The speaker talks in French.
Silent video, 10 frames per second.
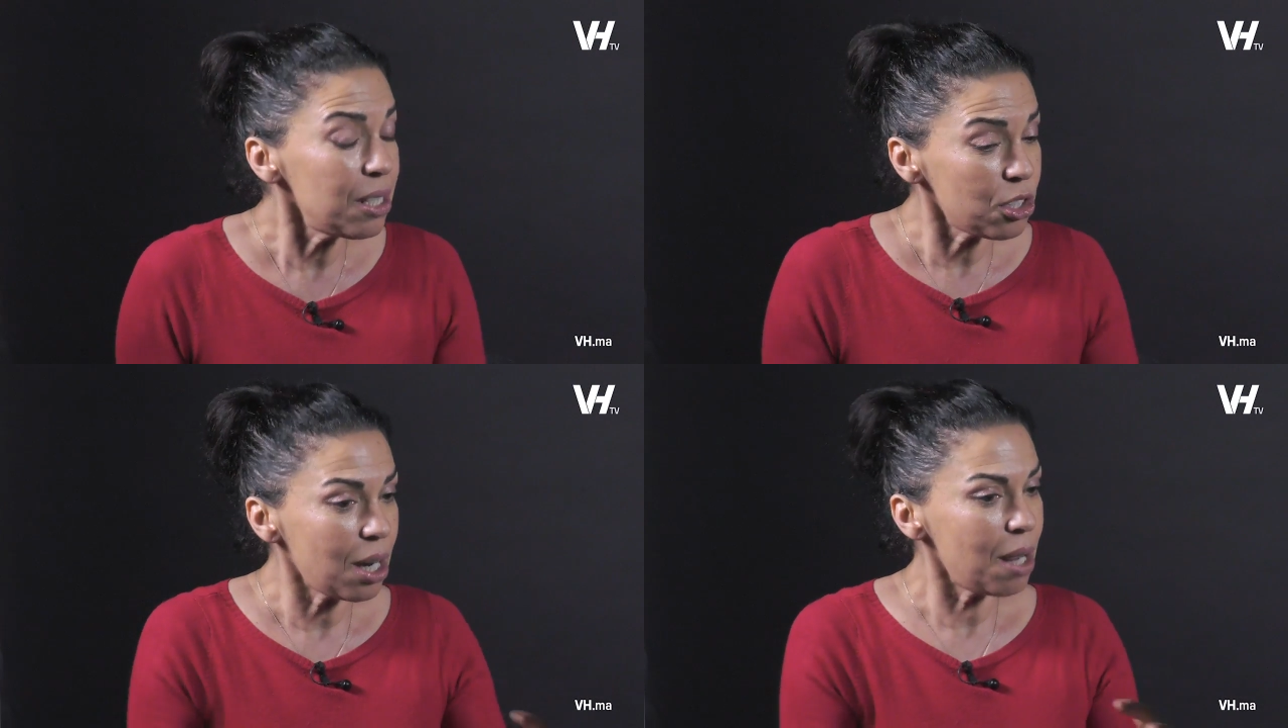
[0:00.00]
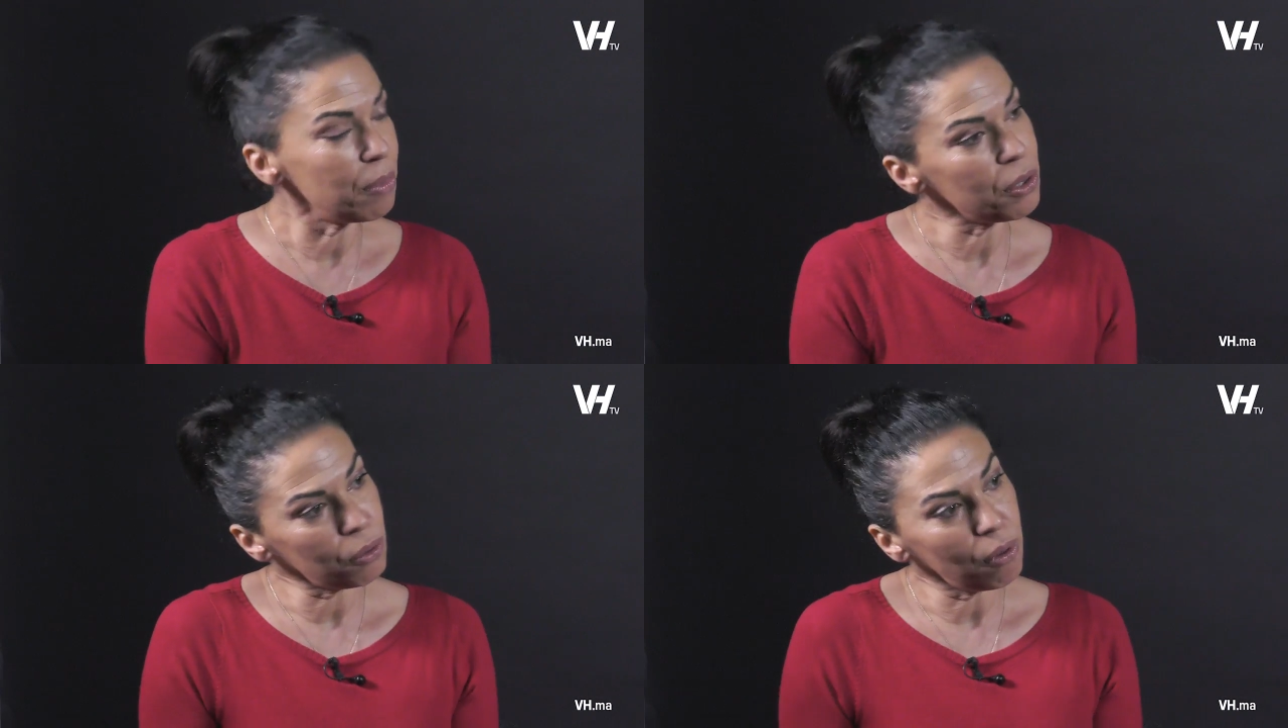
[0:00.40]
Déjà, la
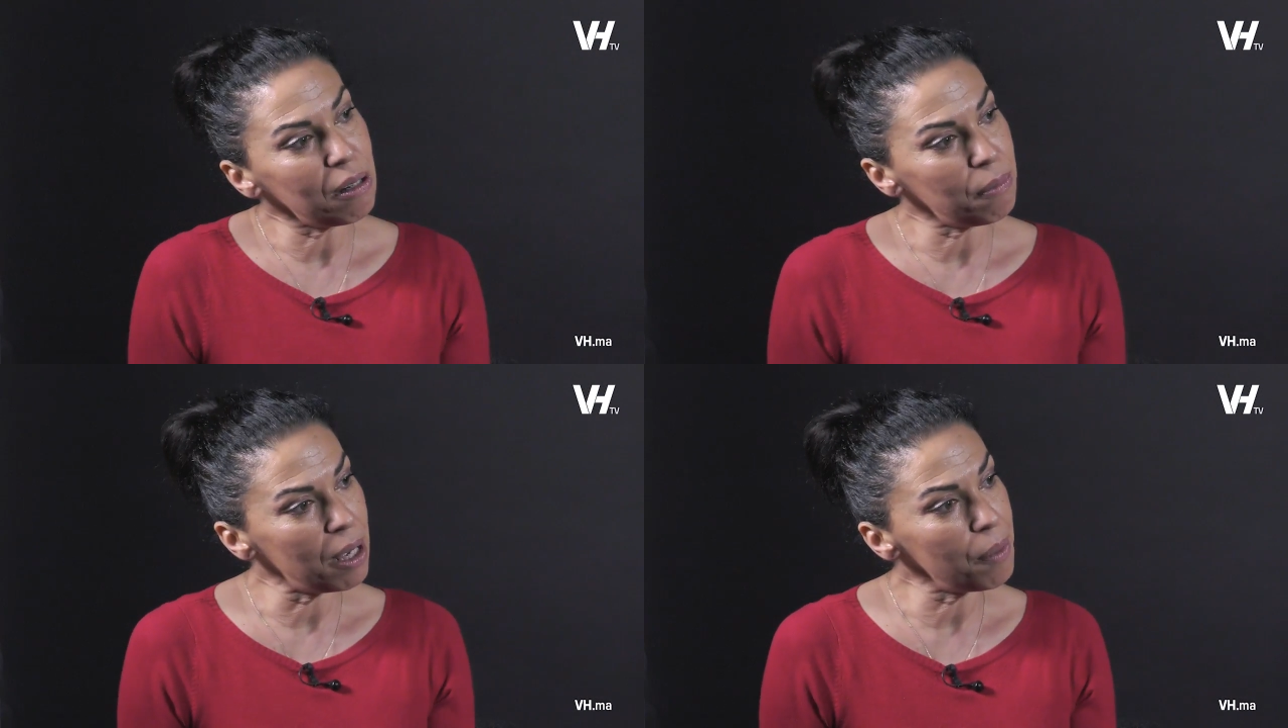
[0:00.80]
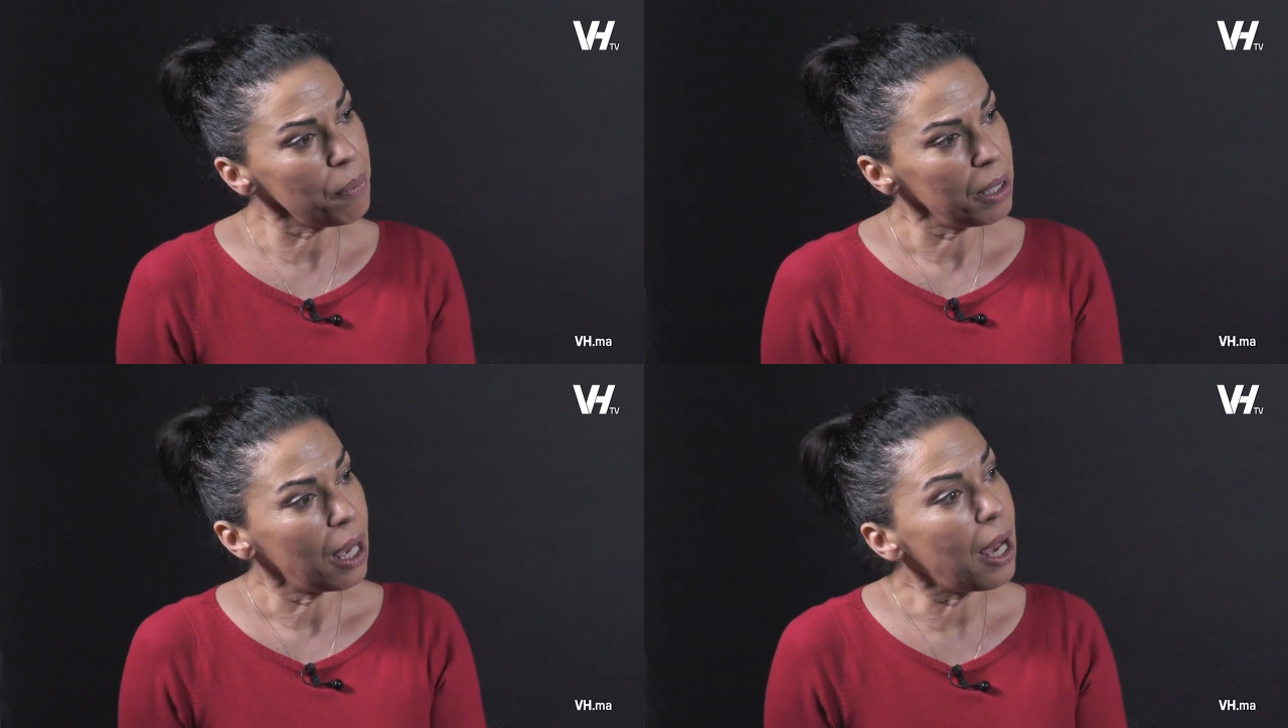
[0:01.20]
maison
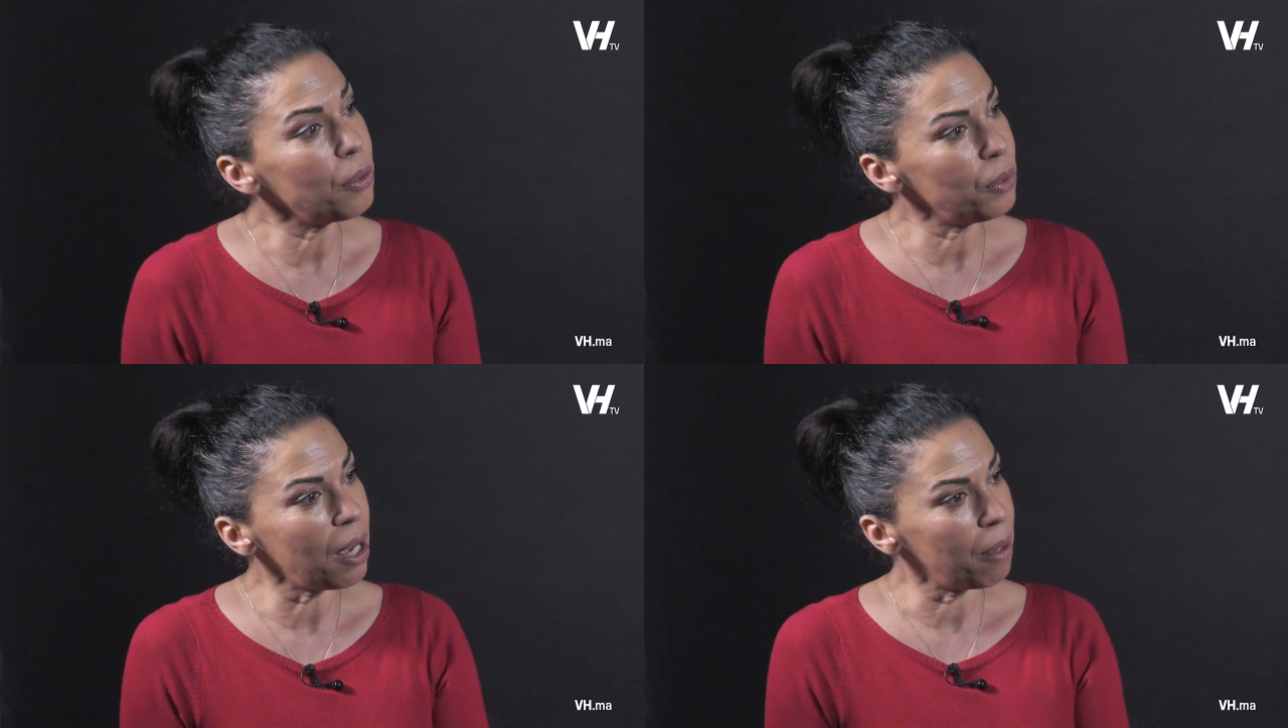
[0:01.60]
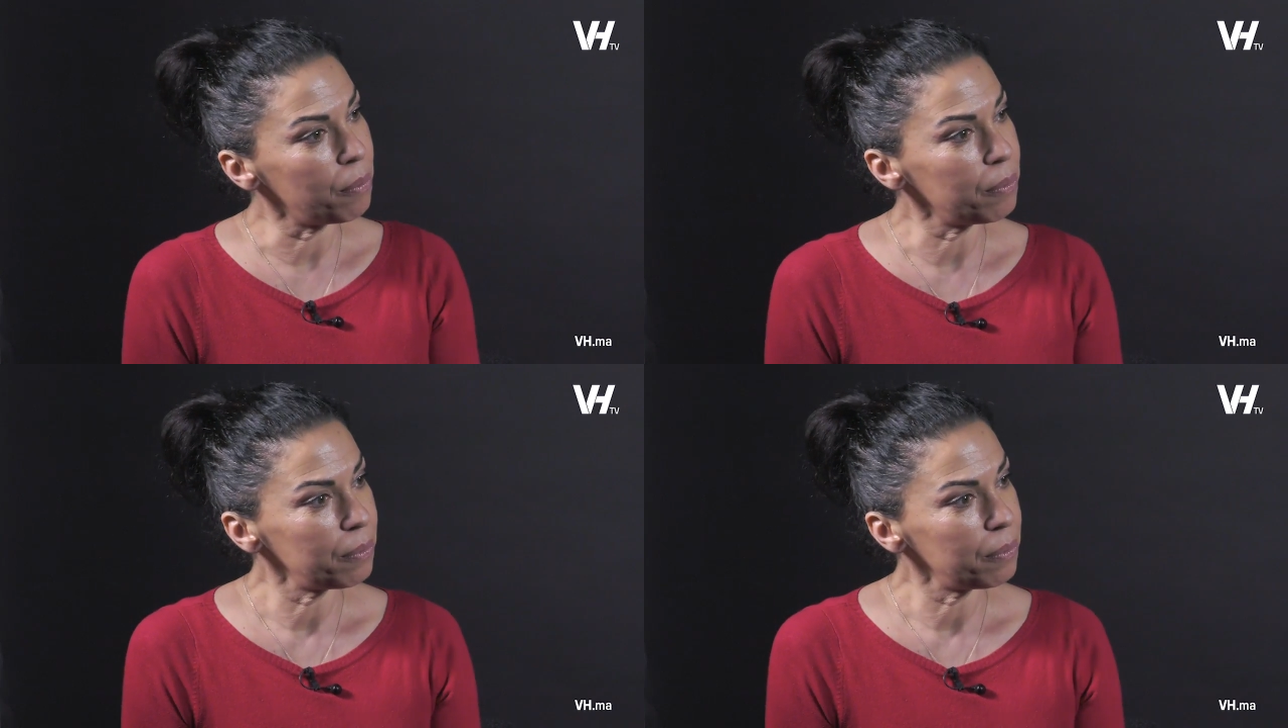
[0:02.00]
elle-même a une âme.